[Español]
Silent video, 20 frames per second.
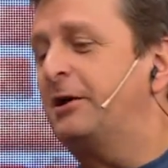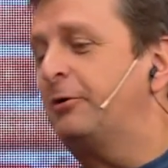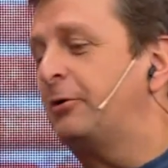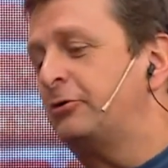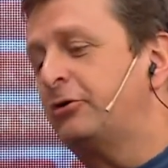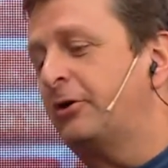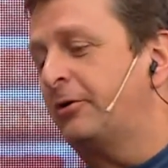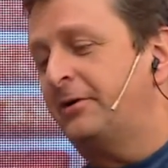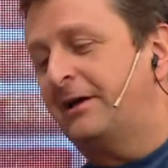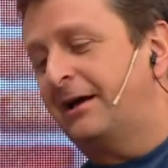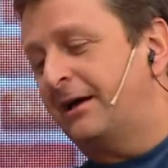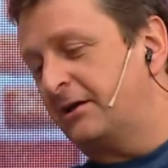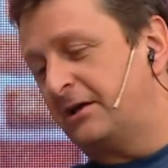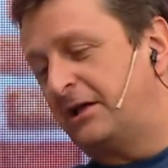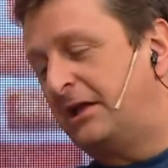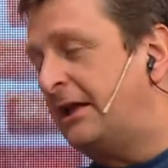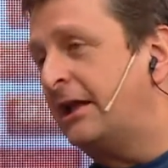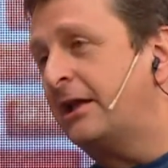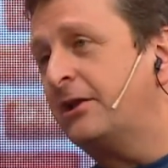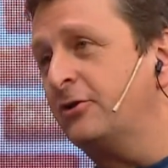cuánto había?
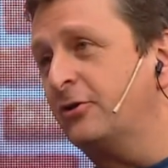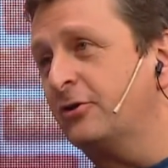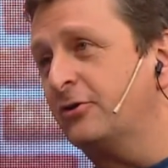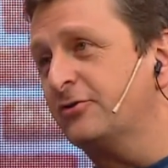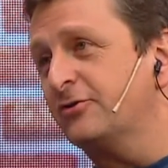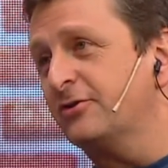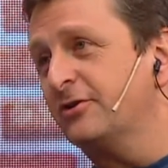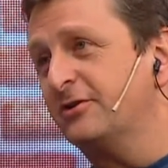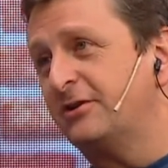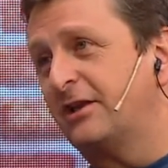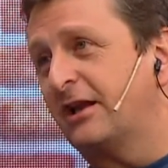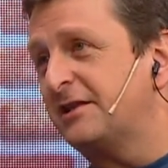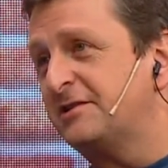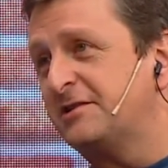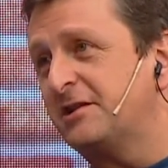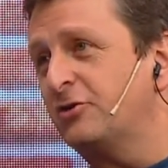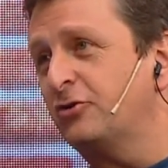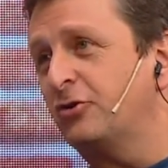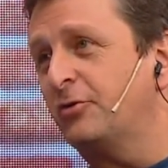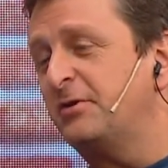¿500?
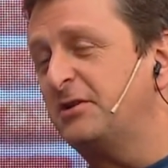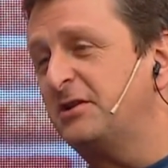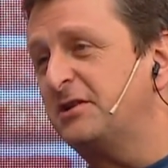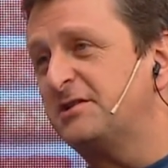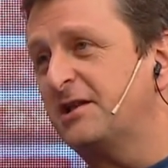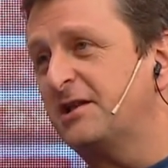¿326? Más,